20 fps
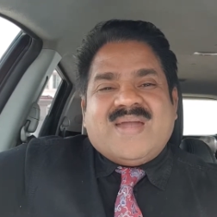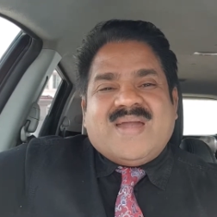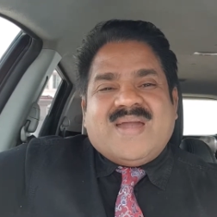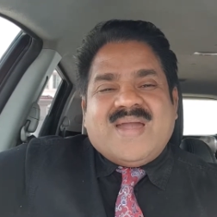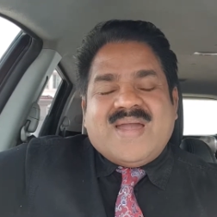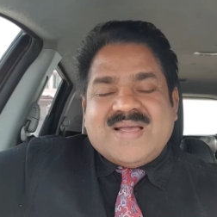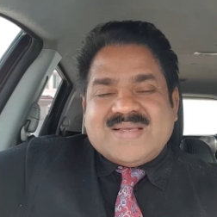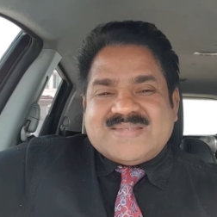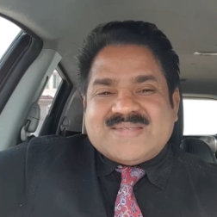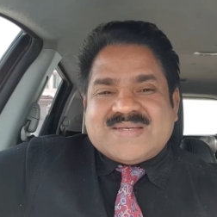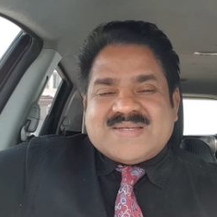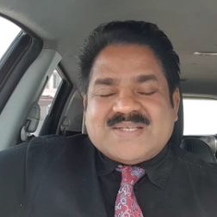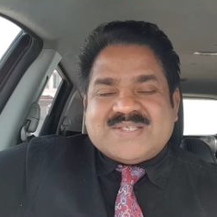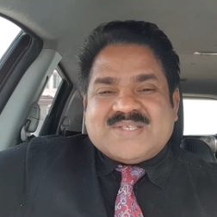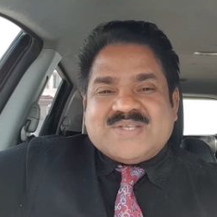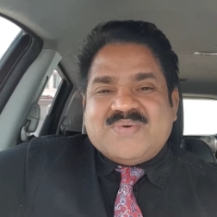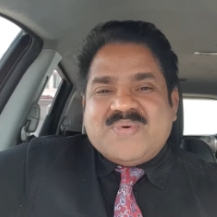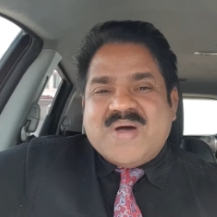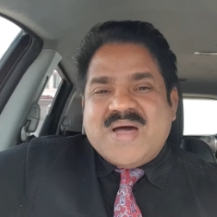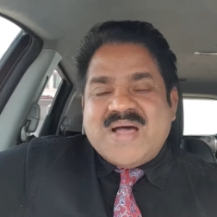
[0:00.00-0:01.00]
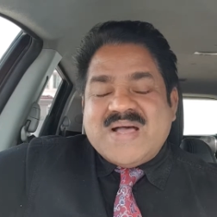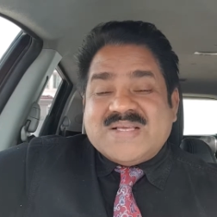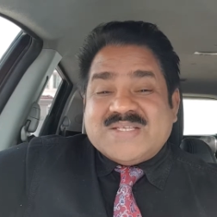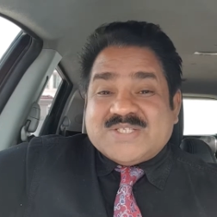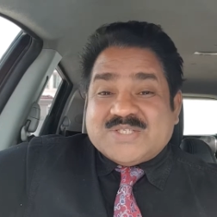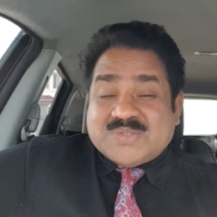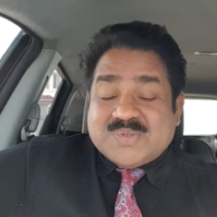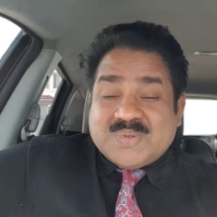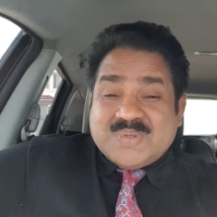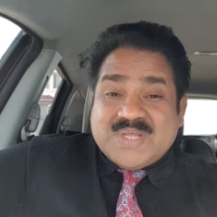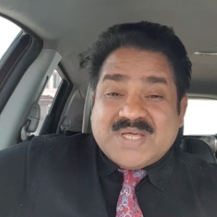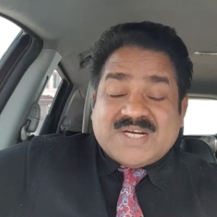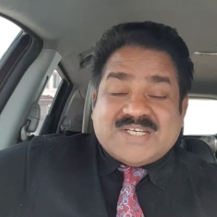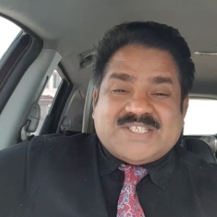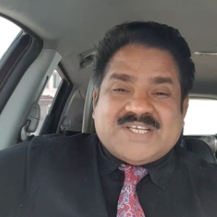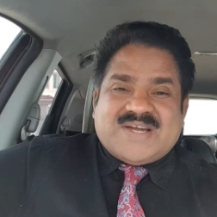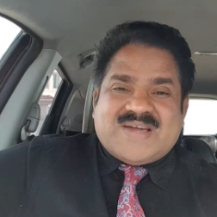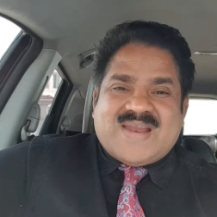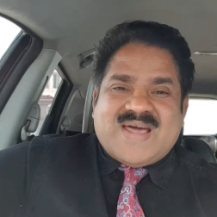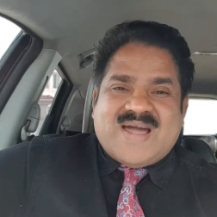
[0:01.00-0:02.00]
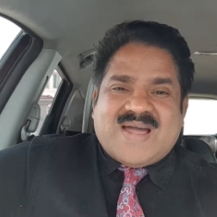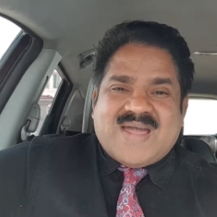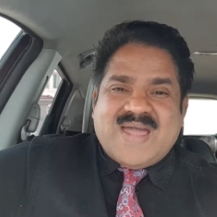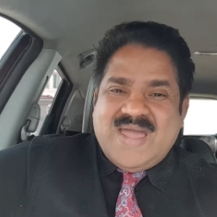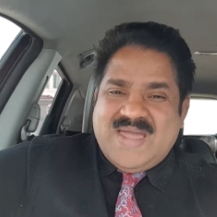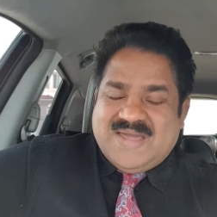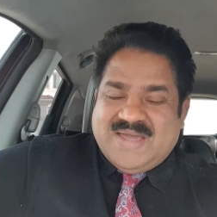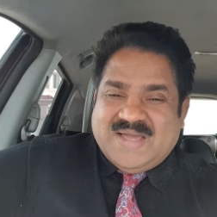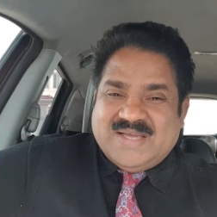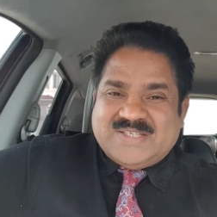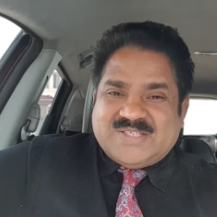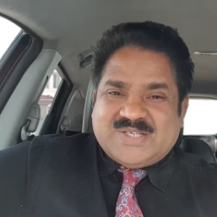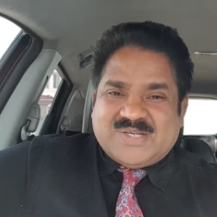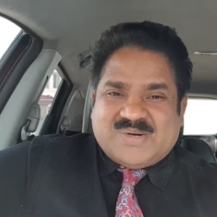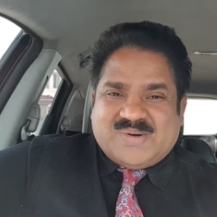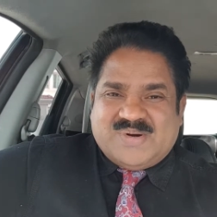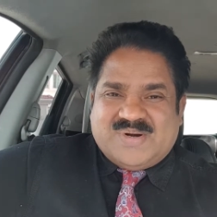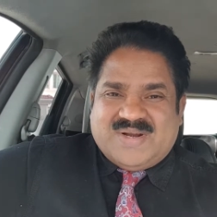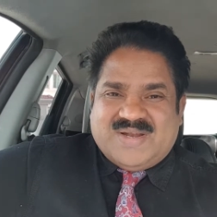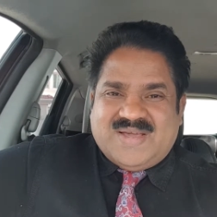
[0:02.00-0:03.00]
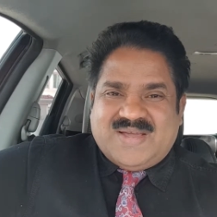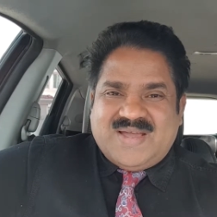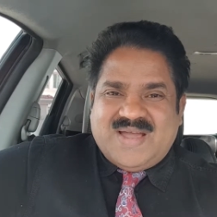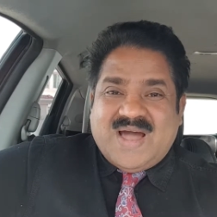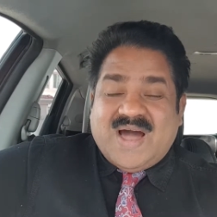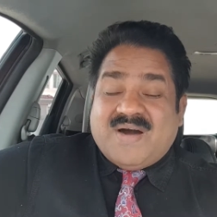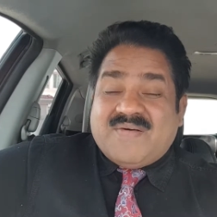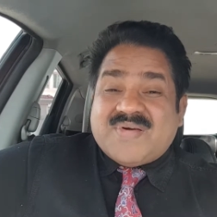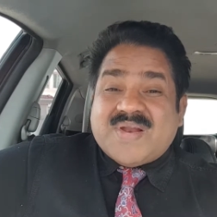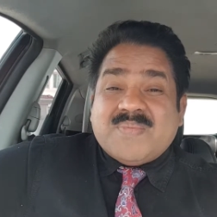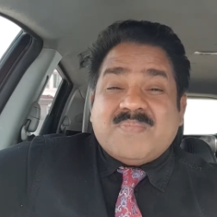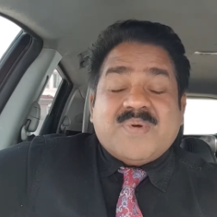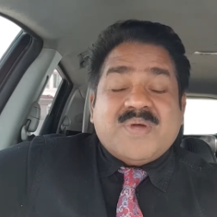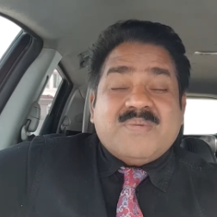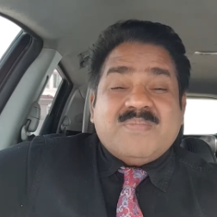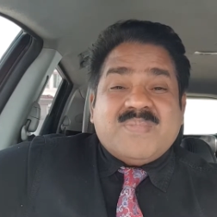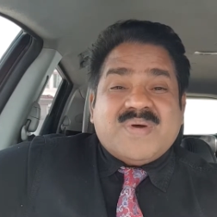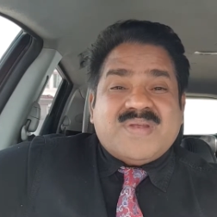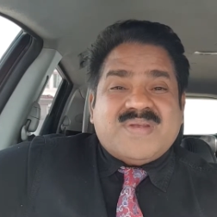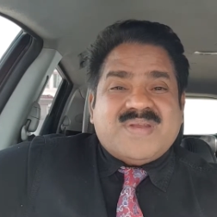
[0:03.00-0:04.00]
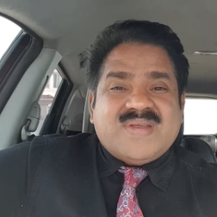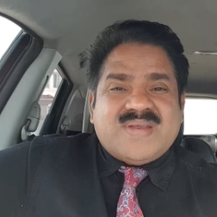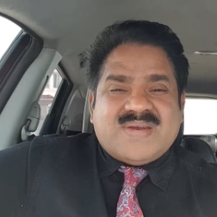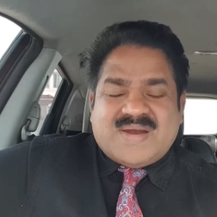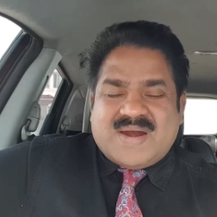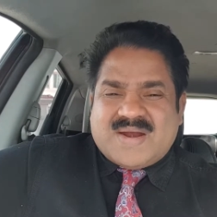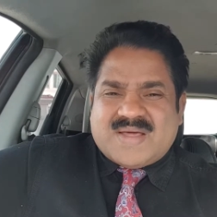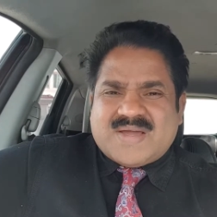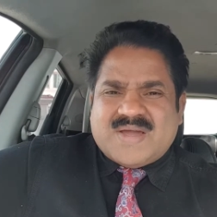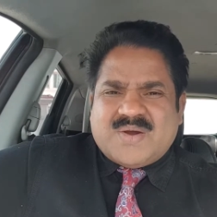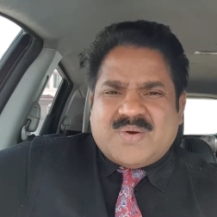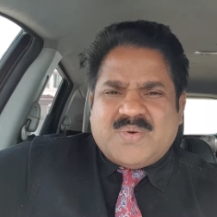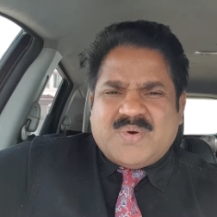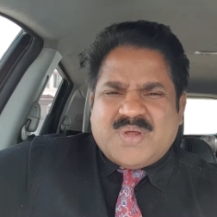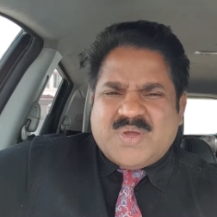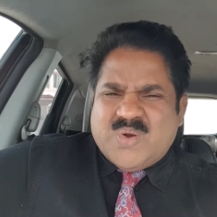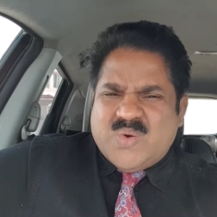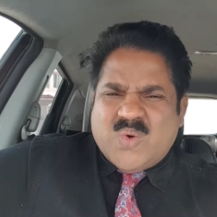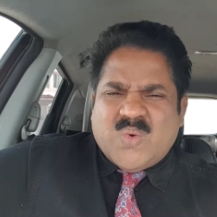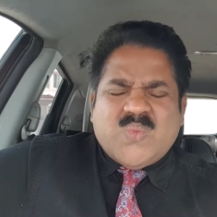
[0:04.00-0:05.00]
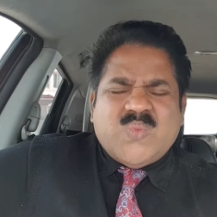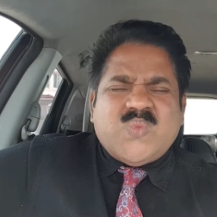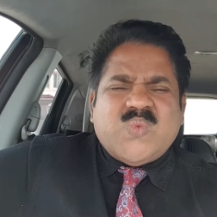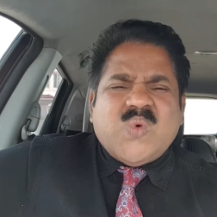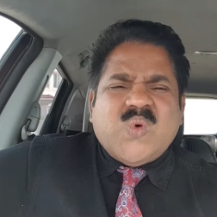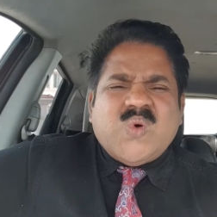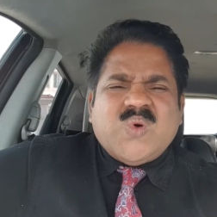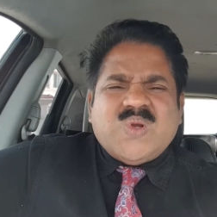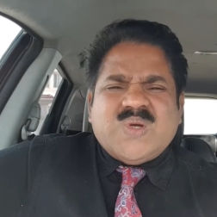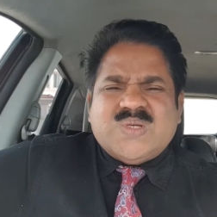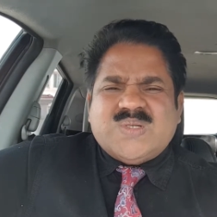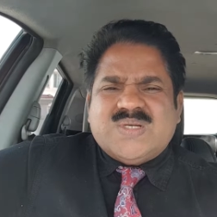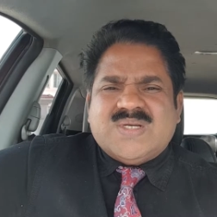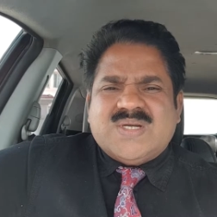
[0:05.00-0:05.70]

இயேசு கிறிஸ்துவை சொந்த ரட்சகராக ஏற்றுக்கொண்டு அவரை பின்பற்றி நடக்கக்கூடிய ஒவ்வொரு